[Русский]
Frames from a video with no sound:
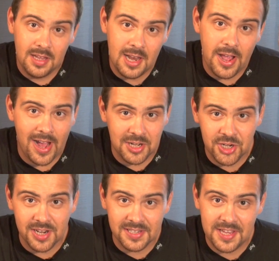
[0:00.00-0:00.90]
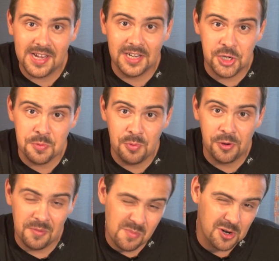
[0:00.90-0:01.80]
или аджарские
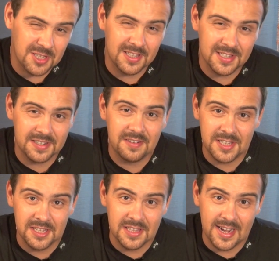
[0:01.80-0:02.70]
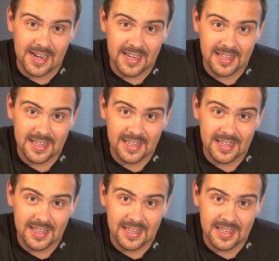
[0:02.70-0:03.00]
хачапури, можно называть и так.